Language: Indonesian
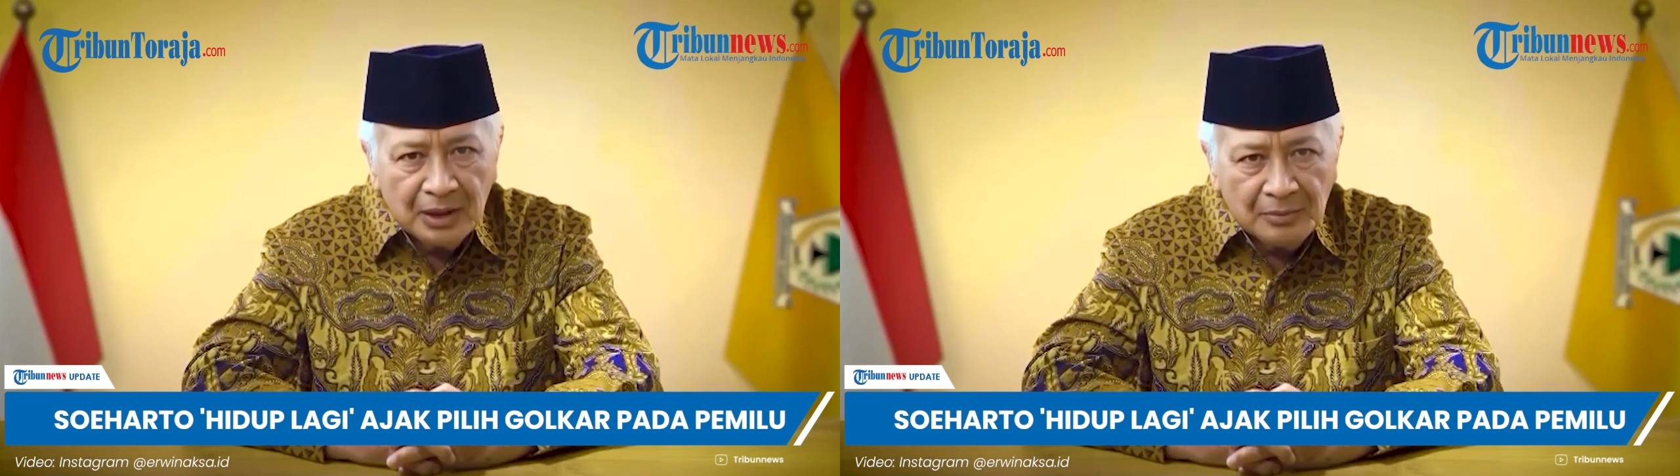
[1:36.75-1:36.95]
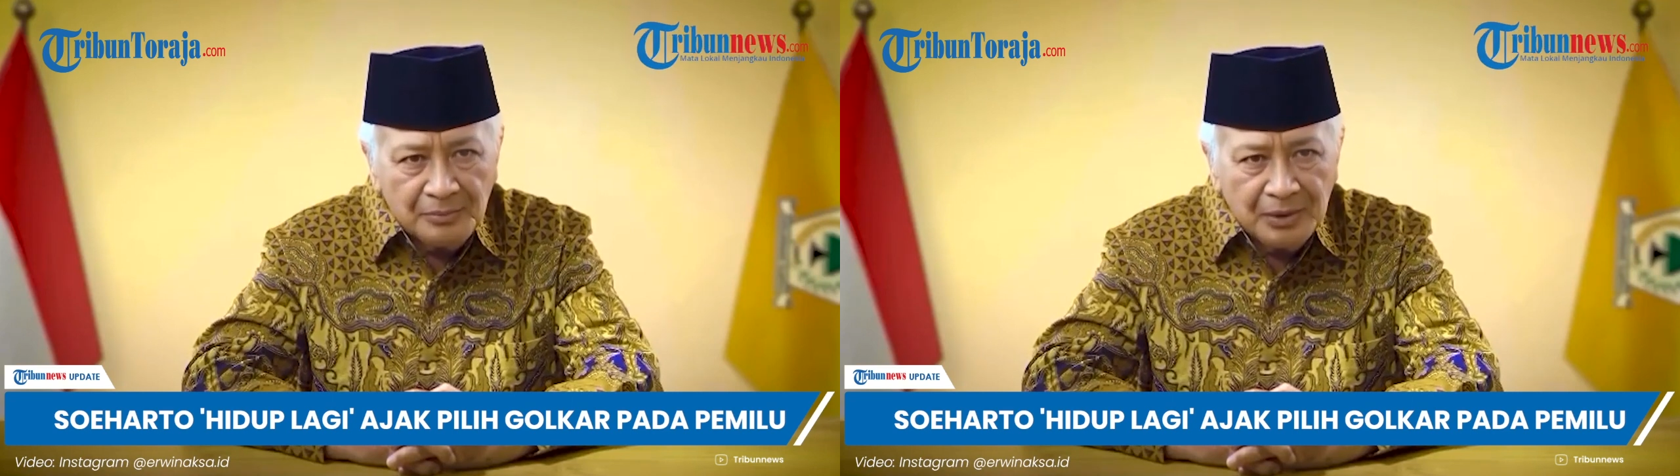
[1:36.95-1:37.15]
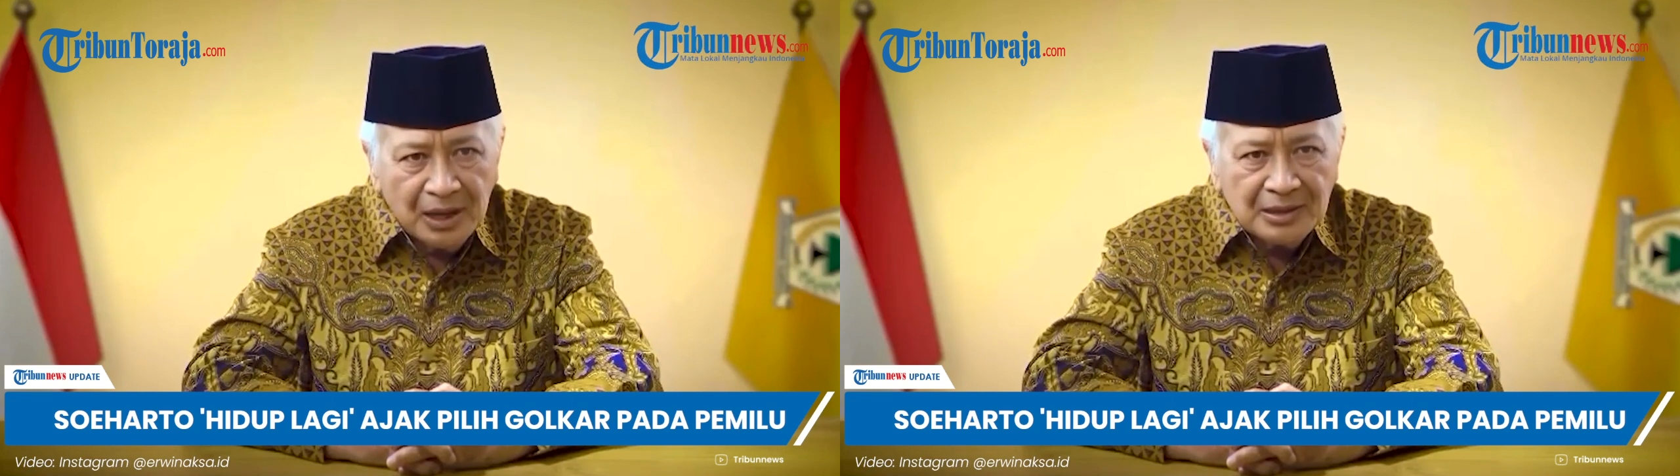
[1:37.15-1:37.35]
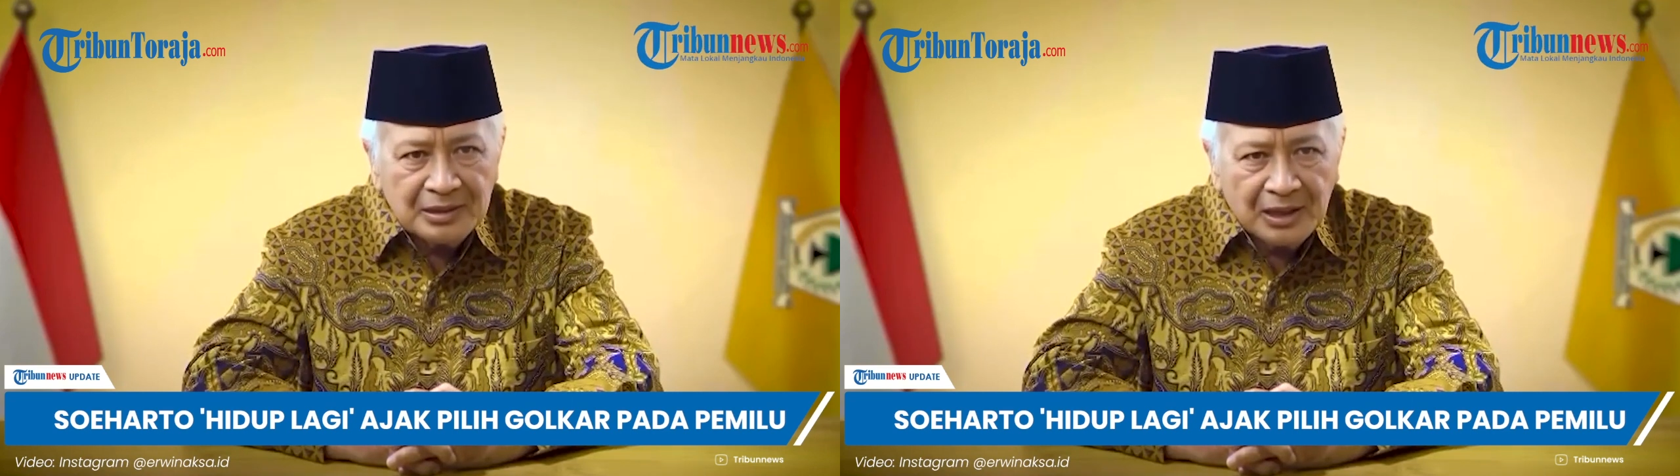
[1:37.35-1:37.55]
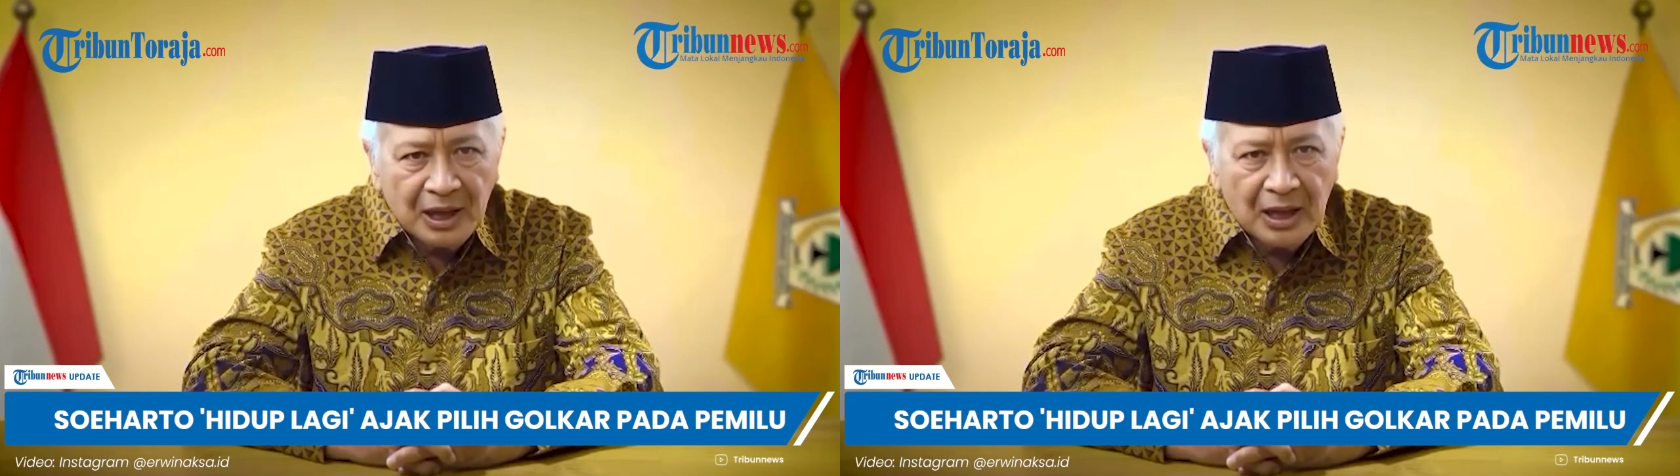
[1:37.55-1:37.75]
impian
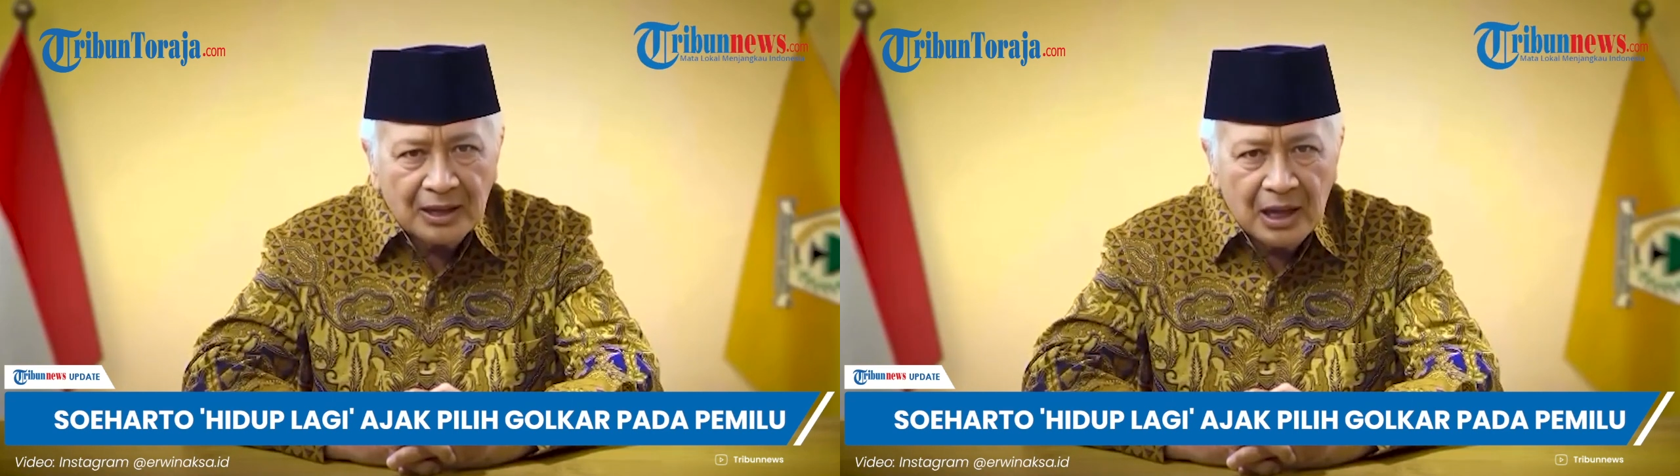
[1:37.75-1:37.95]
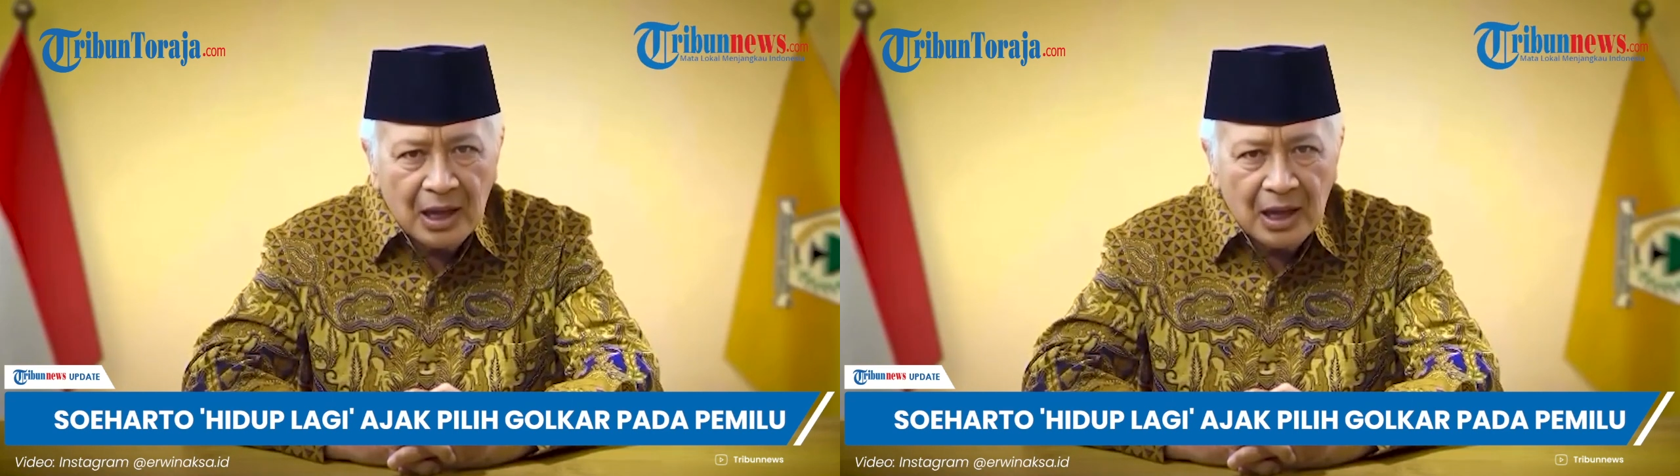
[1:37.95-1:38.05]
saya